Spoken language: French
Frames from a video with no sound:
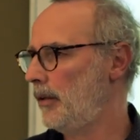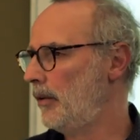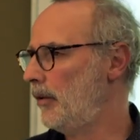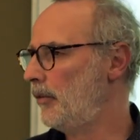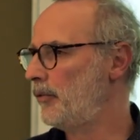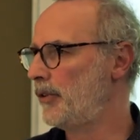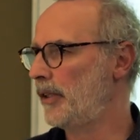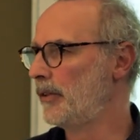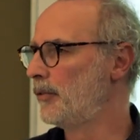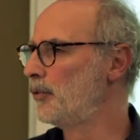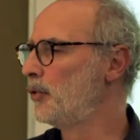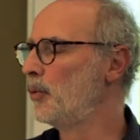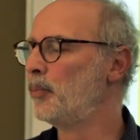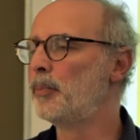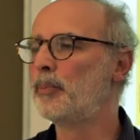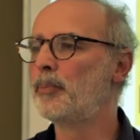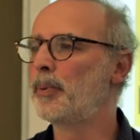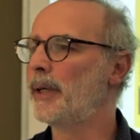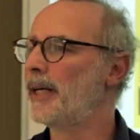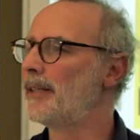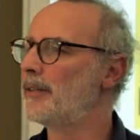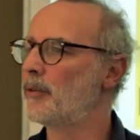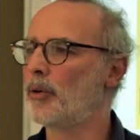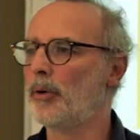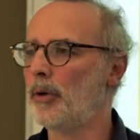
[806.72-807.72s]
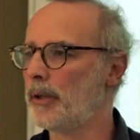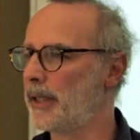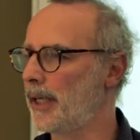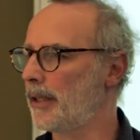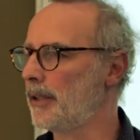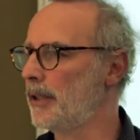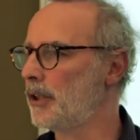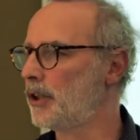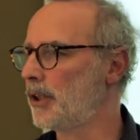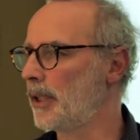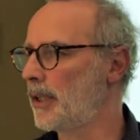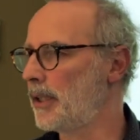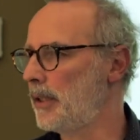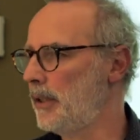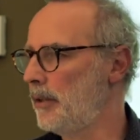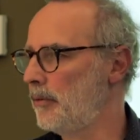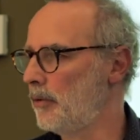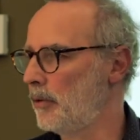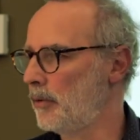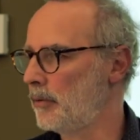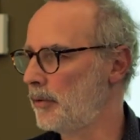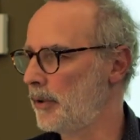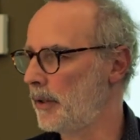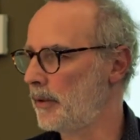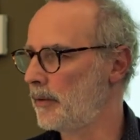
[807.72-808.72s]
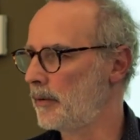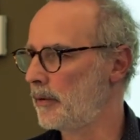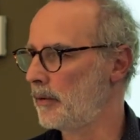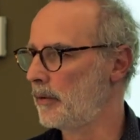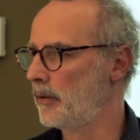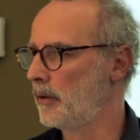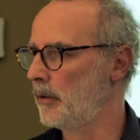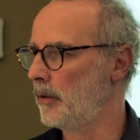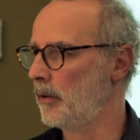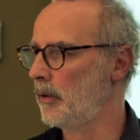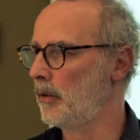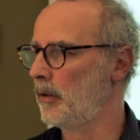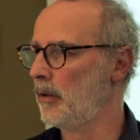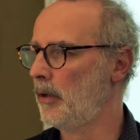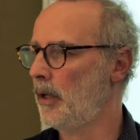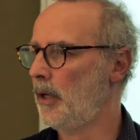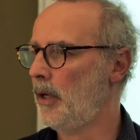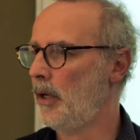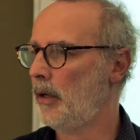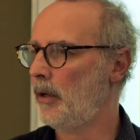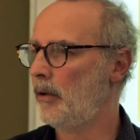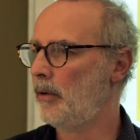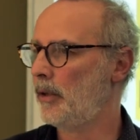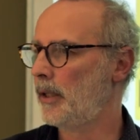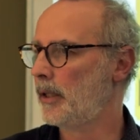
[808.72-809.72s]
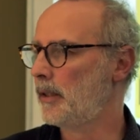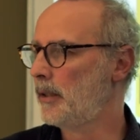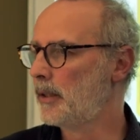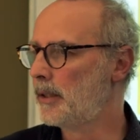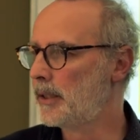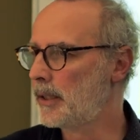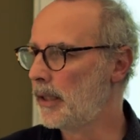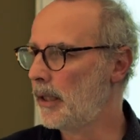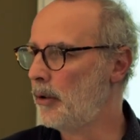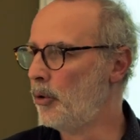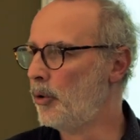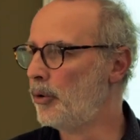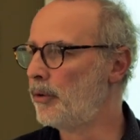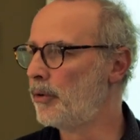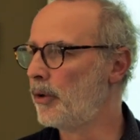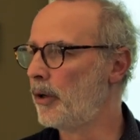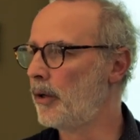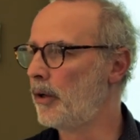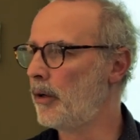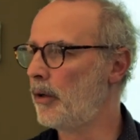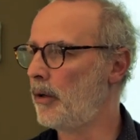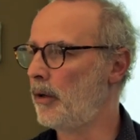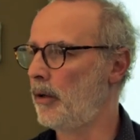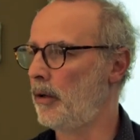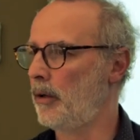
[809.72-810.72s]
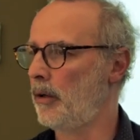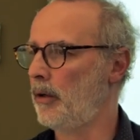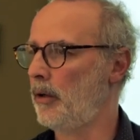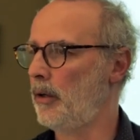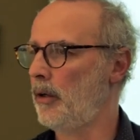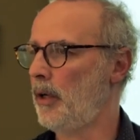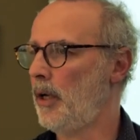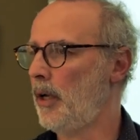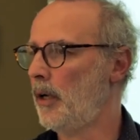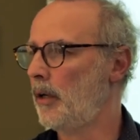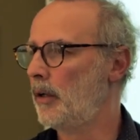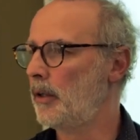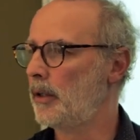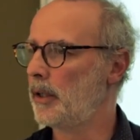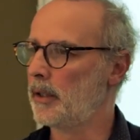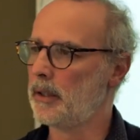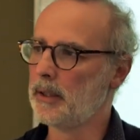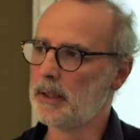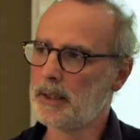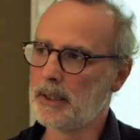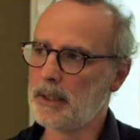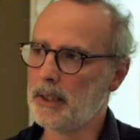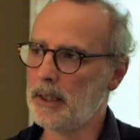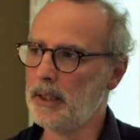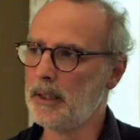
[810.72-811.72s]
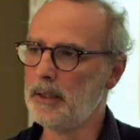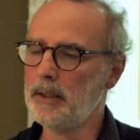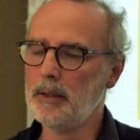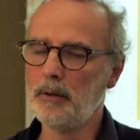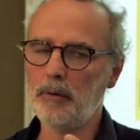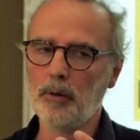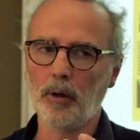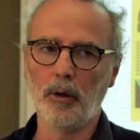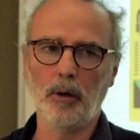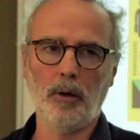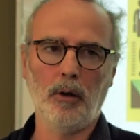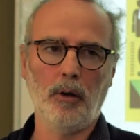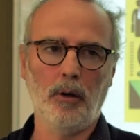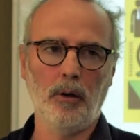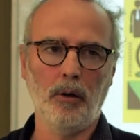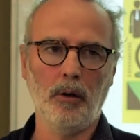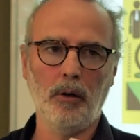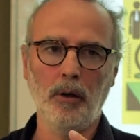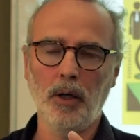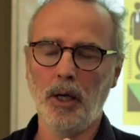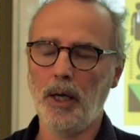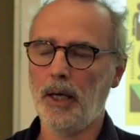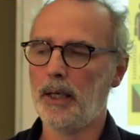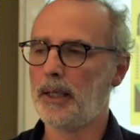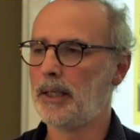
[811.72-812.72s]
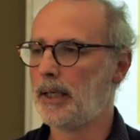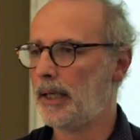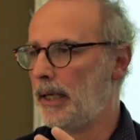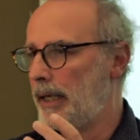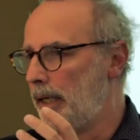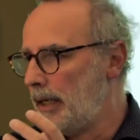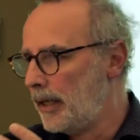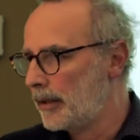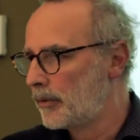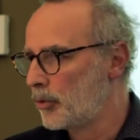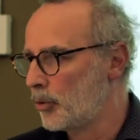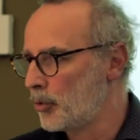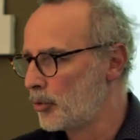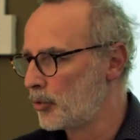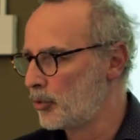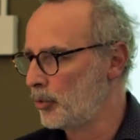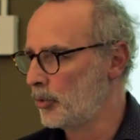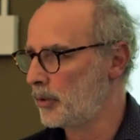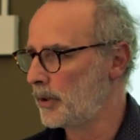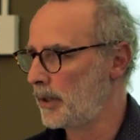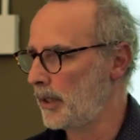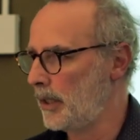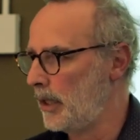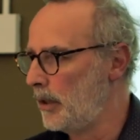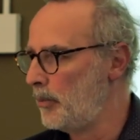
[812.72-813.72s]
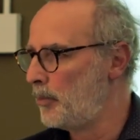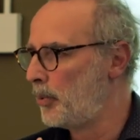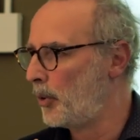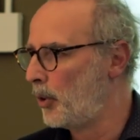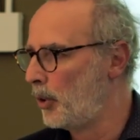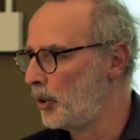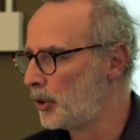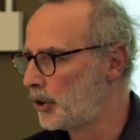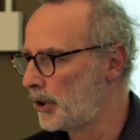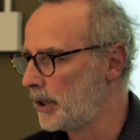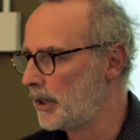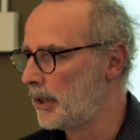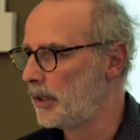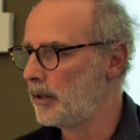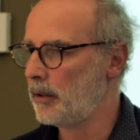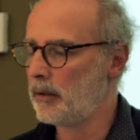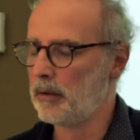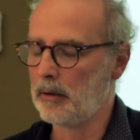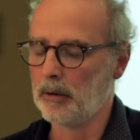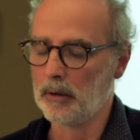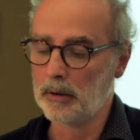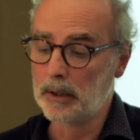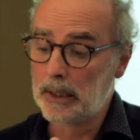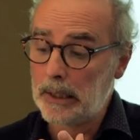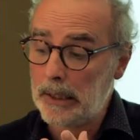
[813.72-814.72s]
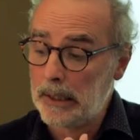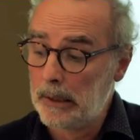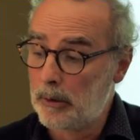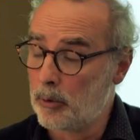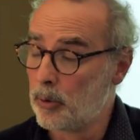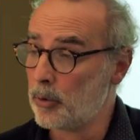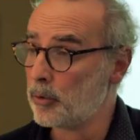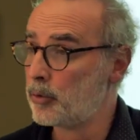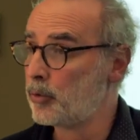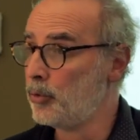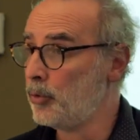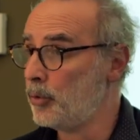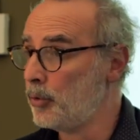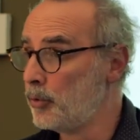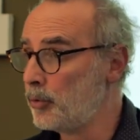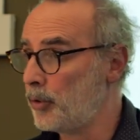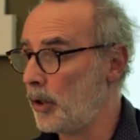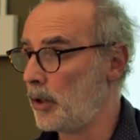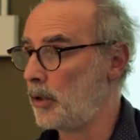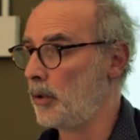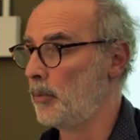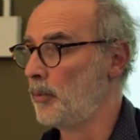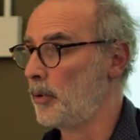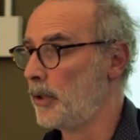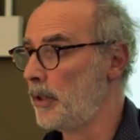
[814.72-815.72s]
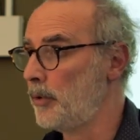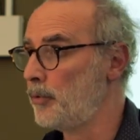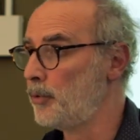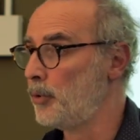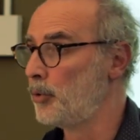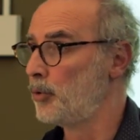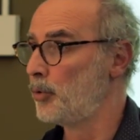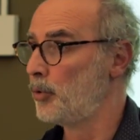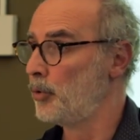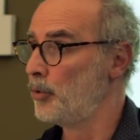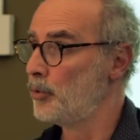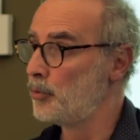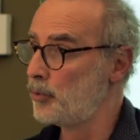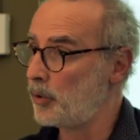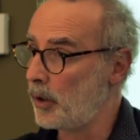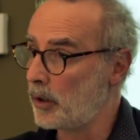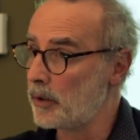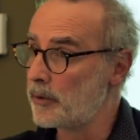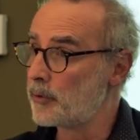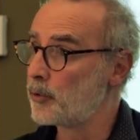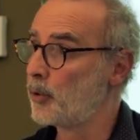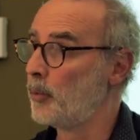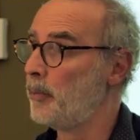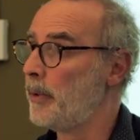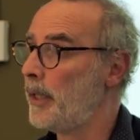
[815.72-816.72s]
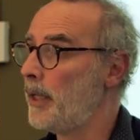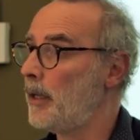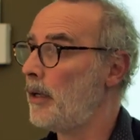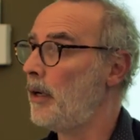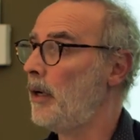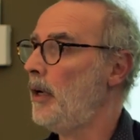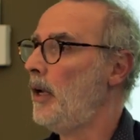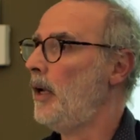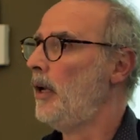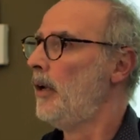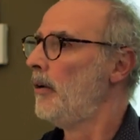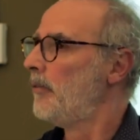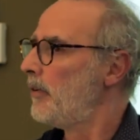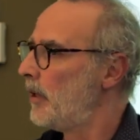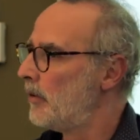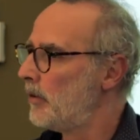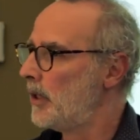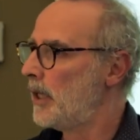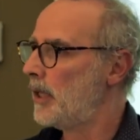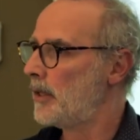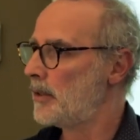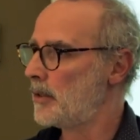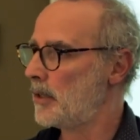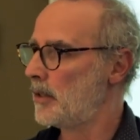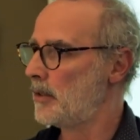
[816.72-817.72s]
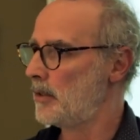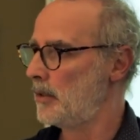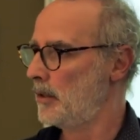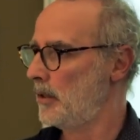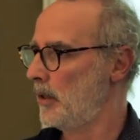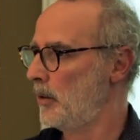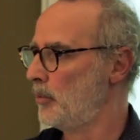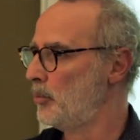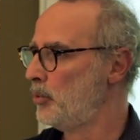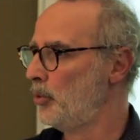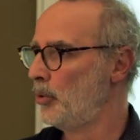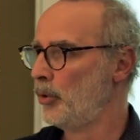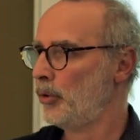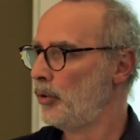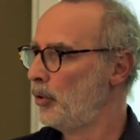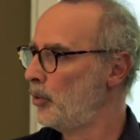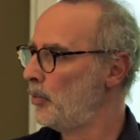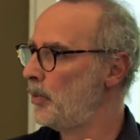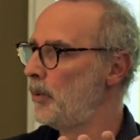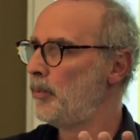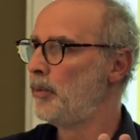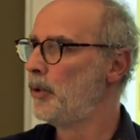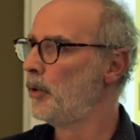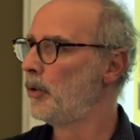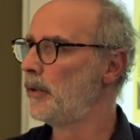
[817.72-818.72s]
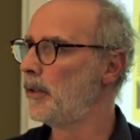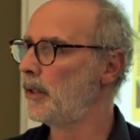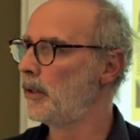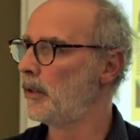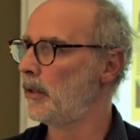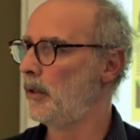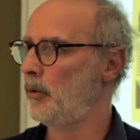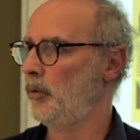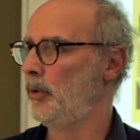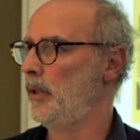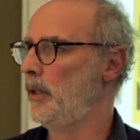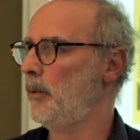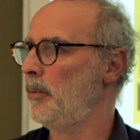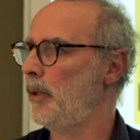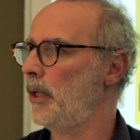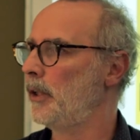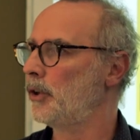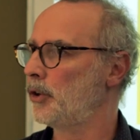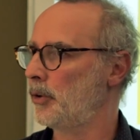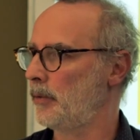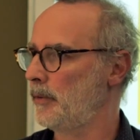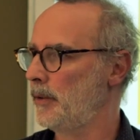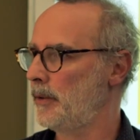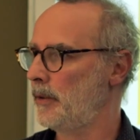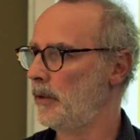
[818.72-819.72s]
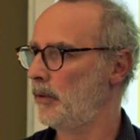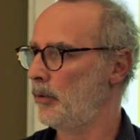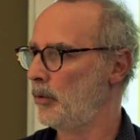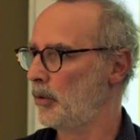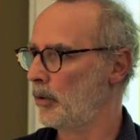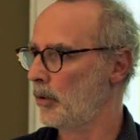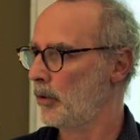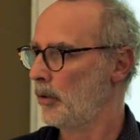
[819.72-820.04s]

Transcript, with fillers: Enfin, il faut presque regarder chaque livre, en fait. Euh, regarder qui est l'auteur, euh, regarder qui est l'éditeur, euh, quelle est l'intention, quel est le projet, euh, quel est le contenu, voir comment il est foutu, voir le sommaire. Enfin, voilà, ça, c'est un boulot de bibliothécaire ou de libraire, j'ai envie de dire,